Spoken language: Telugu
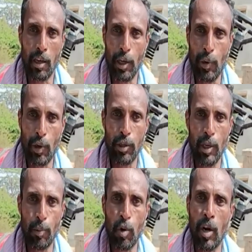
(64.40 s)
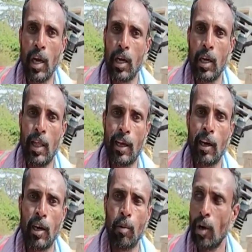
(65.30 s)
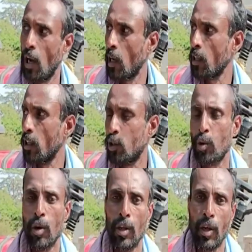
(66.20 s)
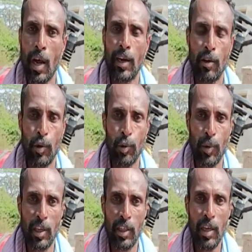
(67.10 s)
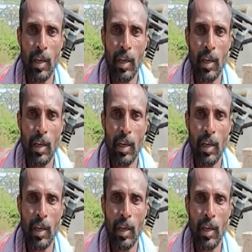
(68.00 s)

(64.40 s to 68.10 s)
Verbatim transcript: ఎవరు చెప్పుకోలేక నా దగ్గర డబ్బులు ఎలాగ తెచ్చుకోలేదు అన్నీ ఉండిపోయింది